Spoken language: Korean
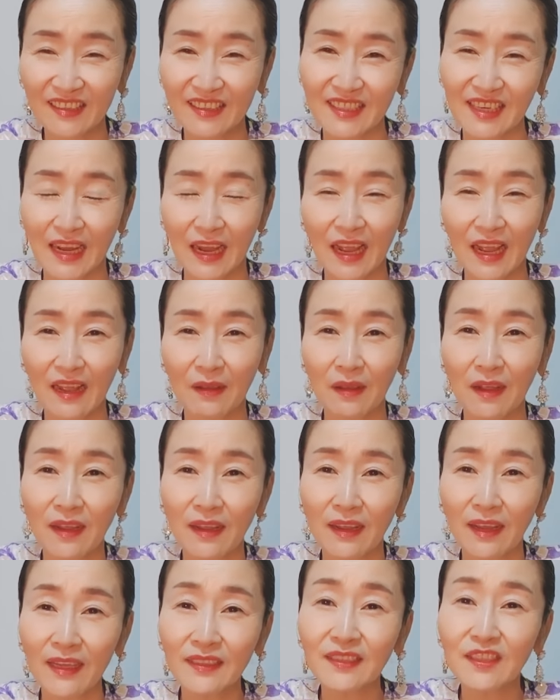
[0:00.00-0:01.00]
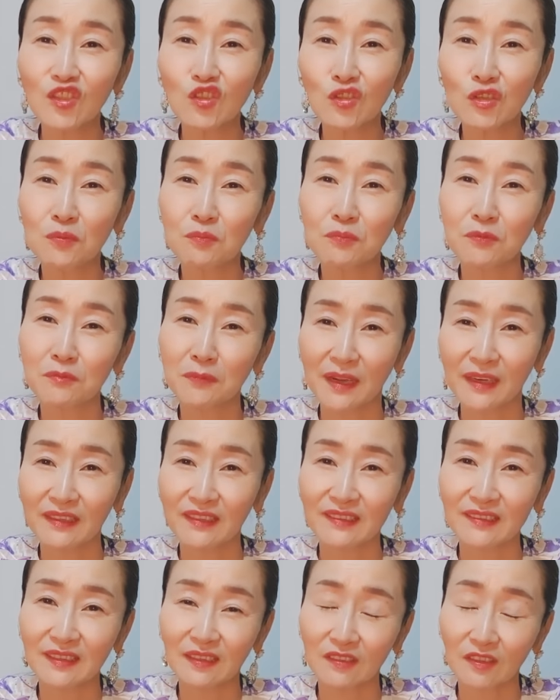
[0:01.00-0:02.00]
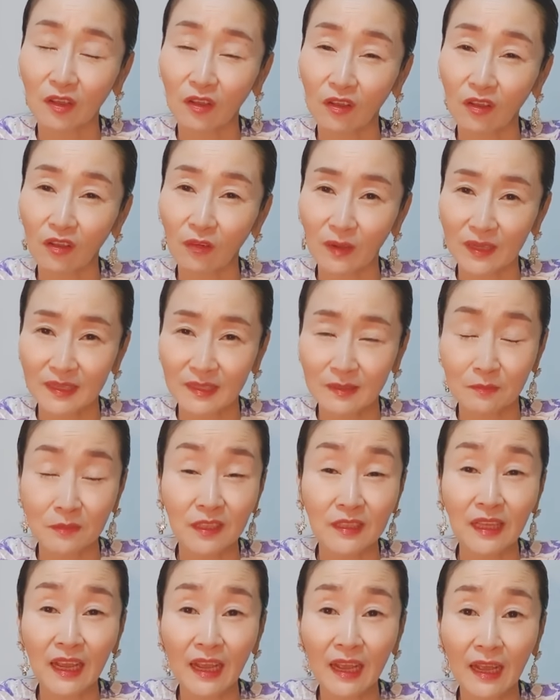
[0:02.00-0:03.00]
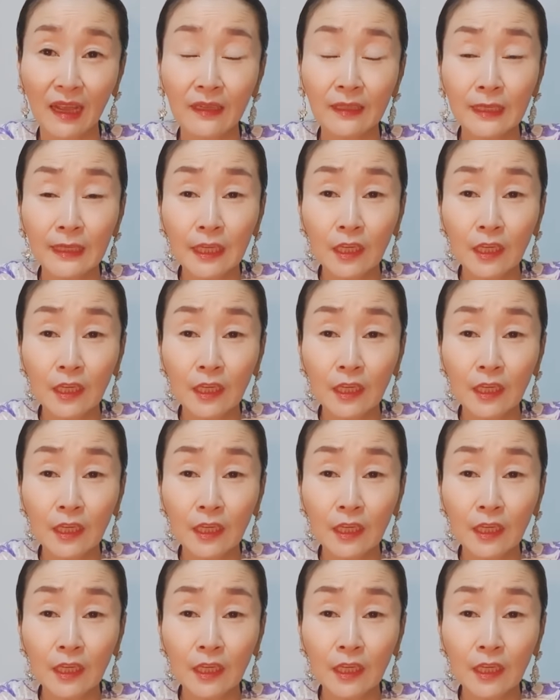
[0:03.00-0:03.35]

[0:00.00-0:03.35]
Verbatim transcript: 제가 해드리고 싶은 말이 있어서 왔습니다.